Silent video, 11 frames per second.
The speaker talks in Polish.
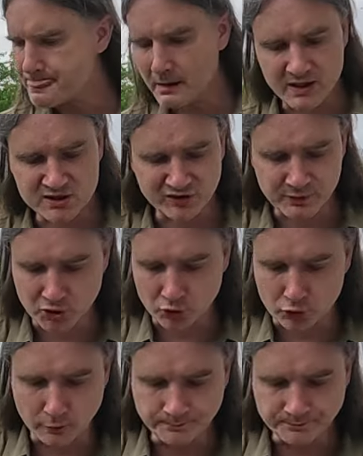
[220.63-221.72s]
Bardzo w
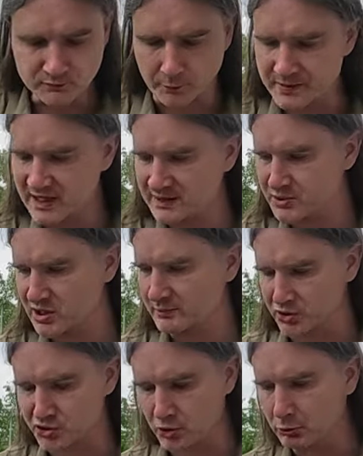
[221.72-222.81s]
porządku, dopiję z
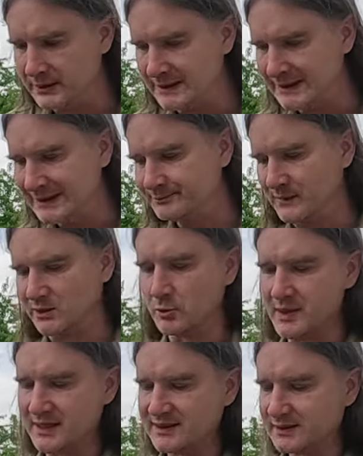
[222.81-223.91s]
przyjemnością.
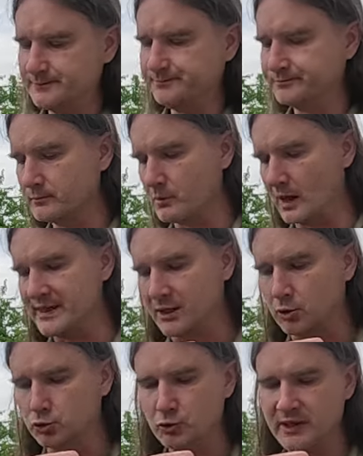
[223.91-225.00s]
Natomiast
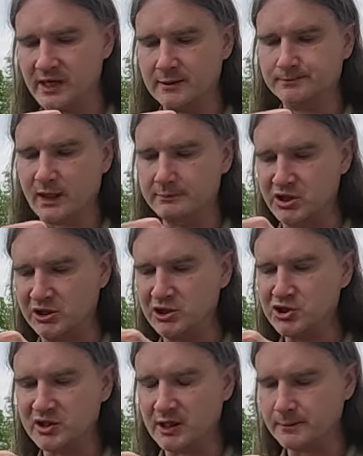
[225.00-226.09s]
jako drugie
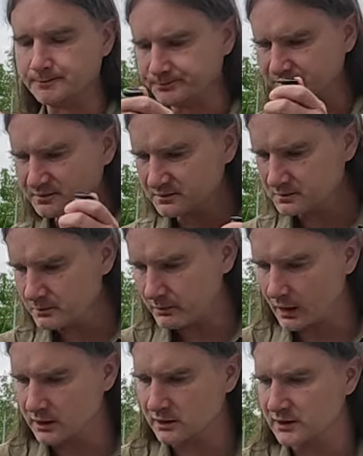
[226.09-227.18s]
pszeniczne,
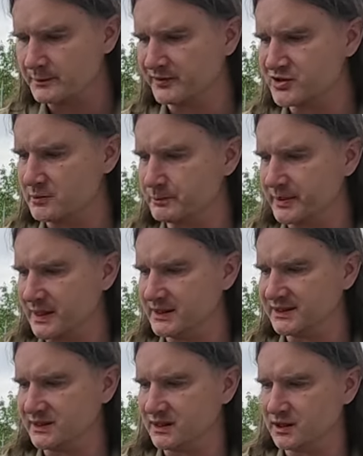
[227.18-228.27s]
y, nie powiedziałem w
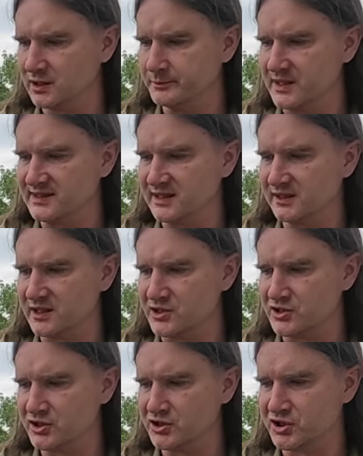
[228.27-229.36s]
parametrach, y, Pils
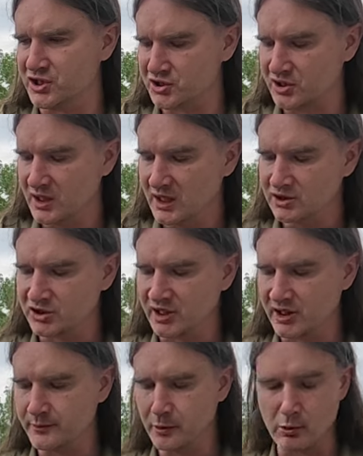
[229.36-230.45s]
11,6,
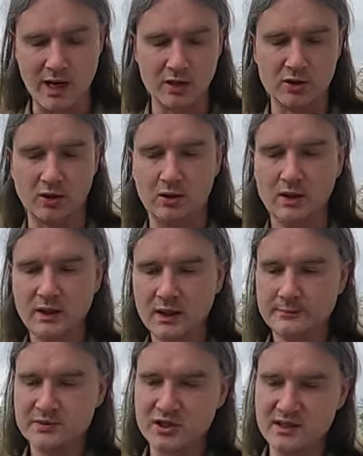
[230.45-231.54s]
4,5 alko,
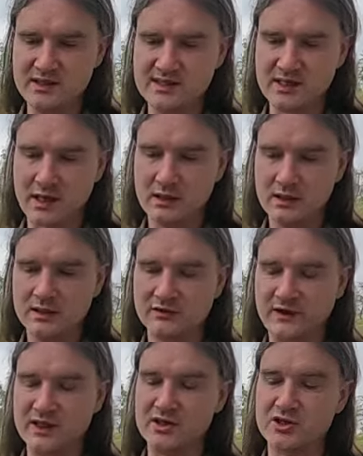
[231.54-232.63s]
pszenica
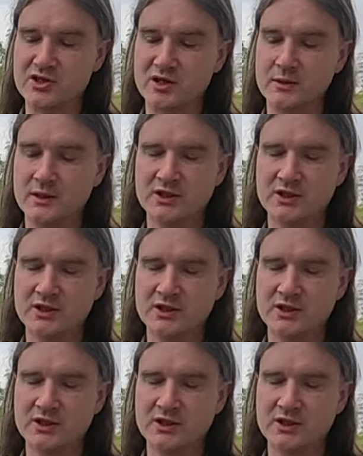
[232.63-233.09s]
12,